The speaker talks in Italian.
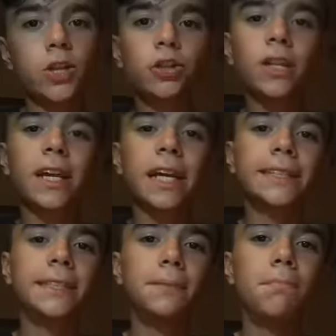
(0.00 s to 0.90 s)
Ciao a tutti
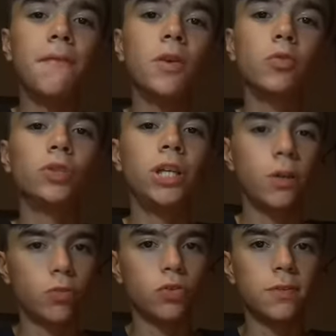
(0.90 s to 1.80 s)
ragazzi,
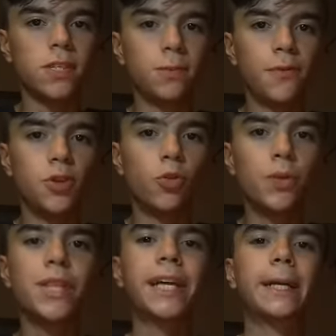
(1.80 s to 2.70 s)
benvenuti in questo nuovissimo
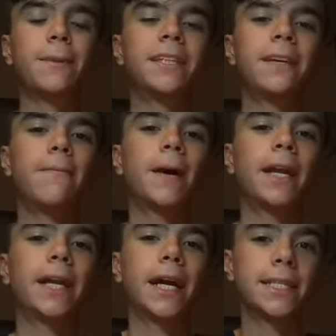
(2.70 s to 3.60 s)
video qui da Arcamate
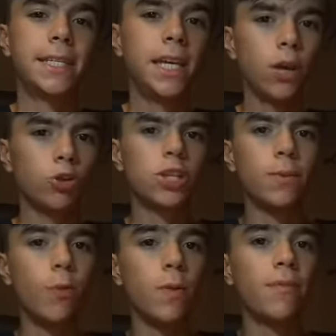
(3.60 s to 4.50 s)
Rivara ragazzi e
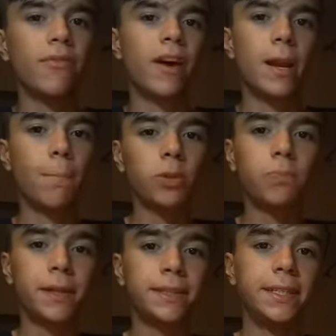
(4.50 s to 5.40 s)
oggi siamo qui per fare il
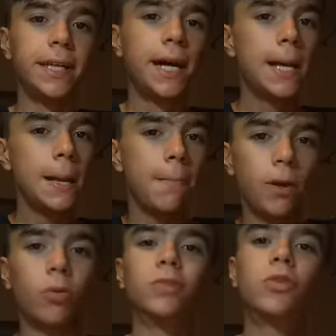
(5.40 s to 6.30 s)
post partita
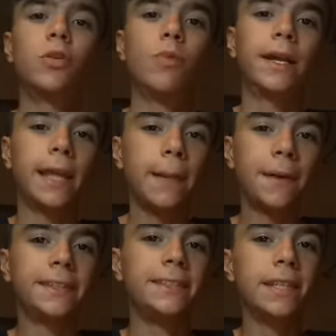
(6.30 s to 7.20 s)
per quanto riguarda
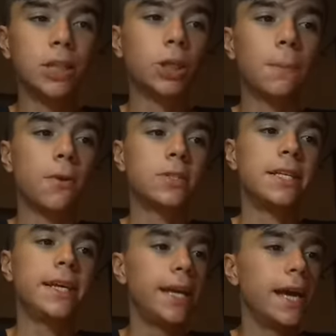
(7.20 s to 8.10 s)
le partite della
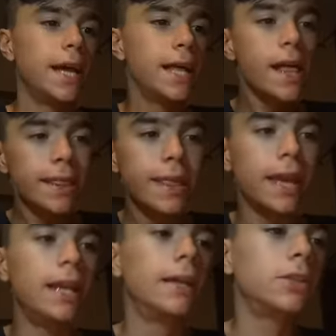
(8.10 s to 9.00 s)
Champions League
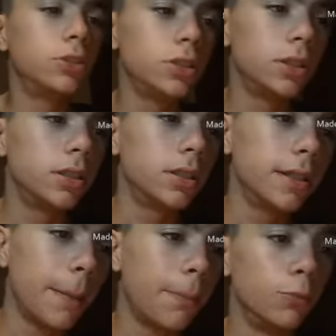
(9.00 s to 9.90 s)
del,
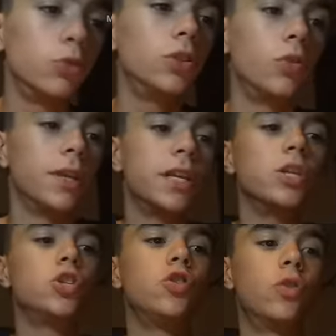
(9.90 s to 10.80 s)
de, appunto, di
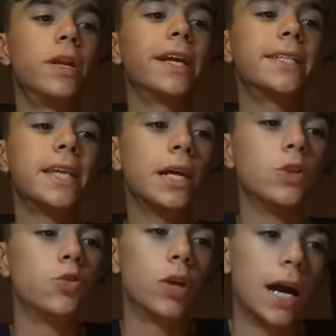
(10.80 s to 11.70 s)
ogni girone che si
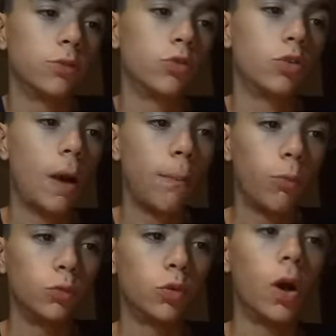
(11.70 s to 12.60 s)
è giocato
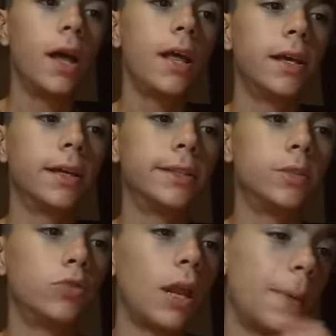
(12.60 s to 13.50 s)
appunto eh,
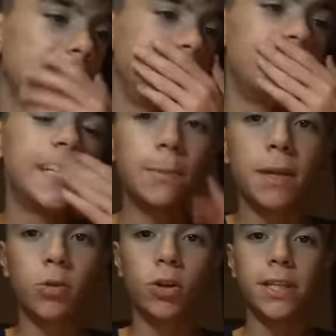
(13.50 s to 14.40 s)
di tutte le partite
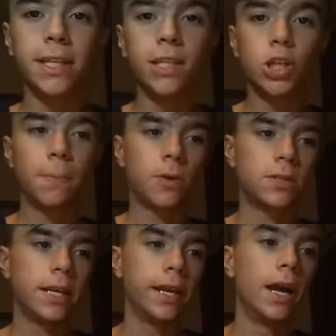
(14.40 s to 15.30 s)
del mercoledì di
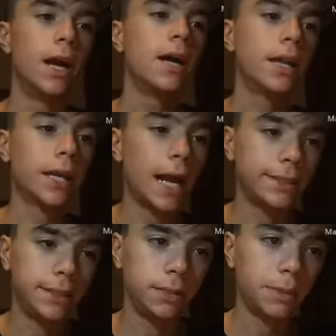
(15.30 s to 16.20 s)
Champions League
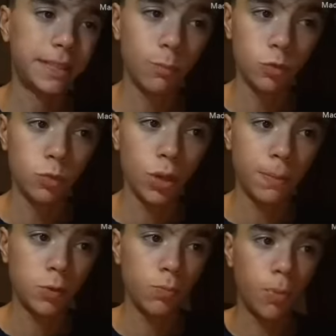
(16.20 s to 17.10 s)
ragazzi partiamo subito
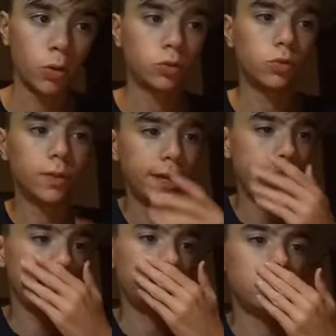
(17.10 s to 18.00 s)
dal presupposto
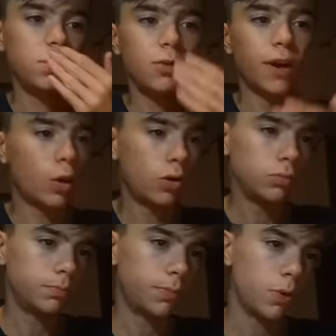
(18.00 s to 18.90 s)
che eh, io
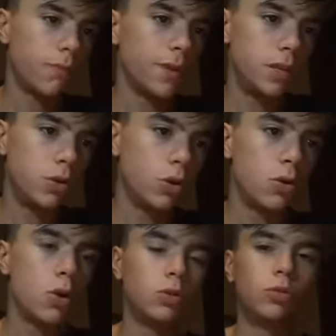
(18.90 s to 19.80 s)
farò poi un
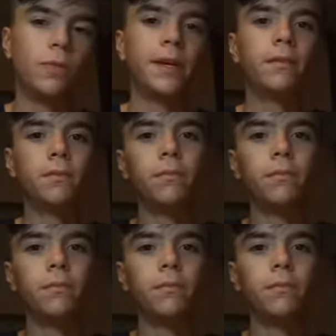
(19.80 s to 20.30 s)
video dove